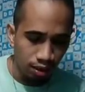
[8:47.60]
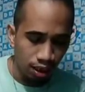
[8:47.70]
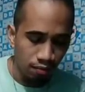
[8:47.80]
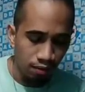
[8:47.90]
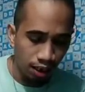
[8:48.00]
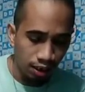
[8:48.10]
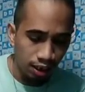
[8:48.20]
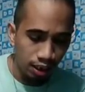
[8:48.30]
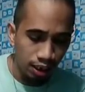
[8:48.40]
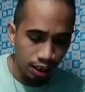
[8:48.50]
Uh, maganda
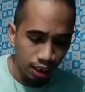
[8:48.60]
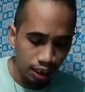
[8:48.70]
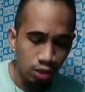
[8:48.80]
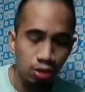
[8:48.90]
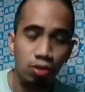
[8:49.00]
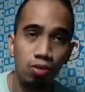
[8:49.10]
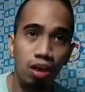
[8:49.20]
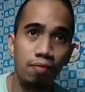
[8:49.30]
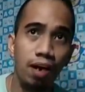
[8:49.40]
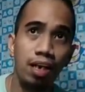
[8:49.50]
ning kinikilos itong
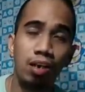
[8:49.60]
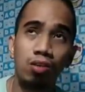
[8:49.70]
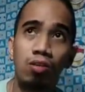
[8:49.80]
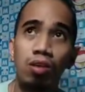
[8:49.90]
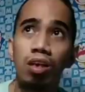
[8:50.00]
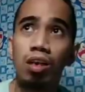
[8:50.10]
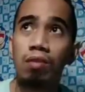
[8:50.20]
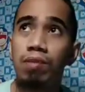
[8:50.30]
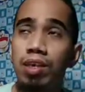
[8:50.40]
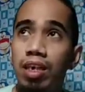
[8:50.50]
kabayo na to.
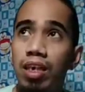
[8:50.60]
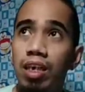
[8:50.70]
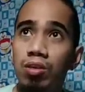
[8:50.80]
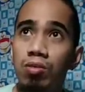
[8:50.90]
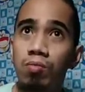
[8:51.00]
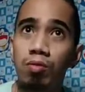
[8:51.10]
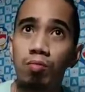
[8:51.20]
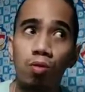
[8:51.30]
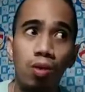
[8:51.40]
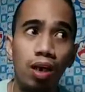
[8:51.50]
Minsan na itong
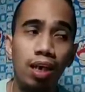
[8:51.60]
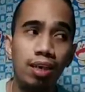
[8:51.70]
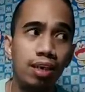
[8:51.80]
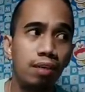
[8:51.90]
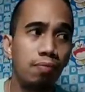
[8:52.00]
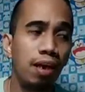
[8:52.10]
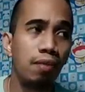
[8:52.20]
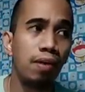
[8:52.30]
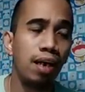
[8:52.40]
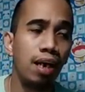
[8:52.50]
pumorkas,
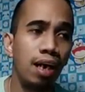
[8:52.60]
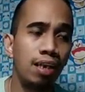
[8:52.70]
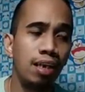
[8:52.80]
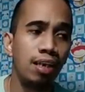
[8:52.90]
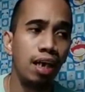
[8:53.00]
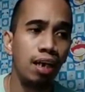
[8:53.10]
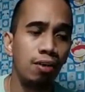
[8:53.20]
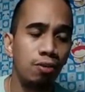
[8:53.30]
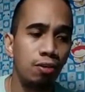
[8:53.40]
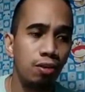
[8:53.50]
parang pagkakatanda
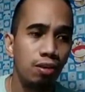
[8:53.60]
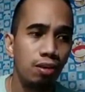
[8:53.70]
ko.